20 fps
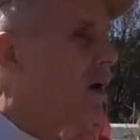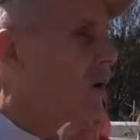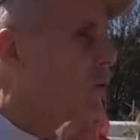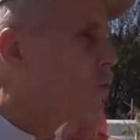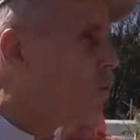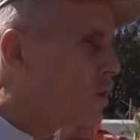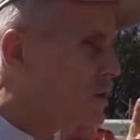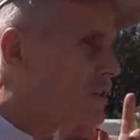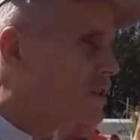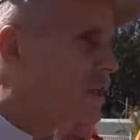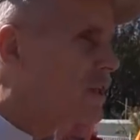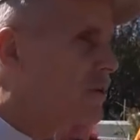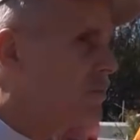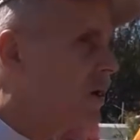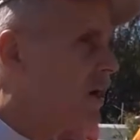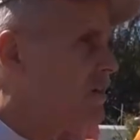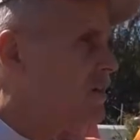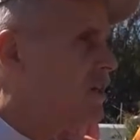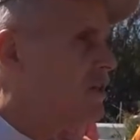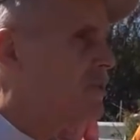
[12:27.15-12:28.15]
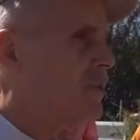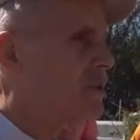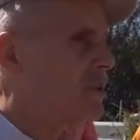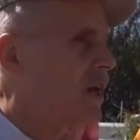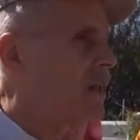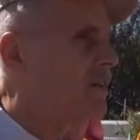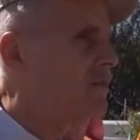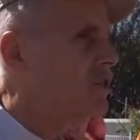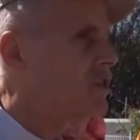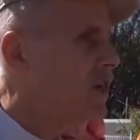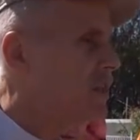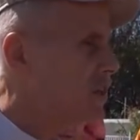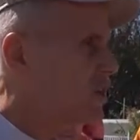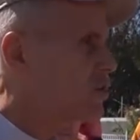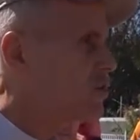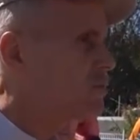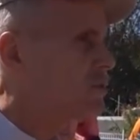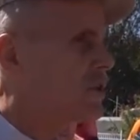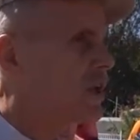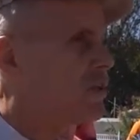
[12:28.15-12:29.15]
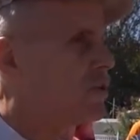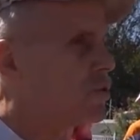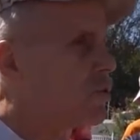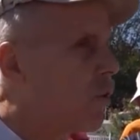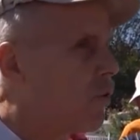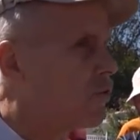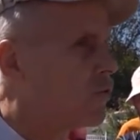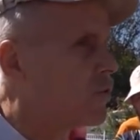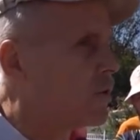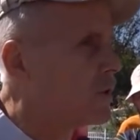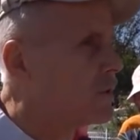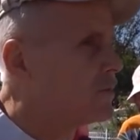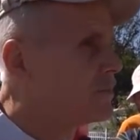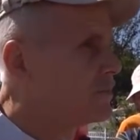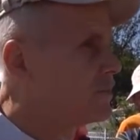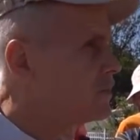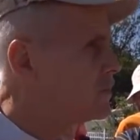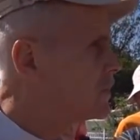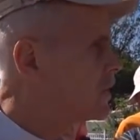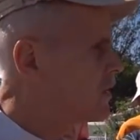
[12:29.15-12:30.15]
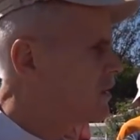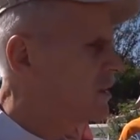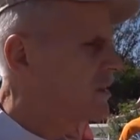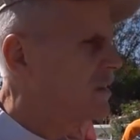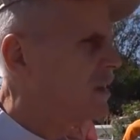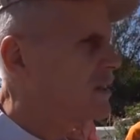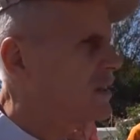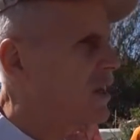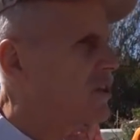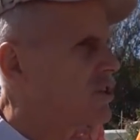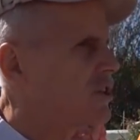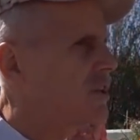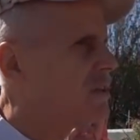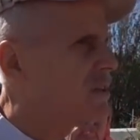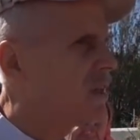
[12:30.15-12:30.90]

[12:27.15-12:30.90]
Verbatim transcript: год занимаются специально в Штатах, чтобы сдать TOEFL. Это достаточно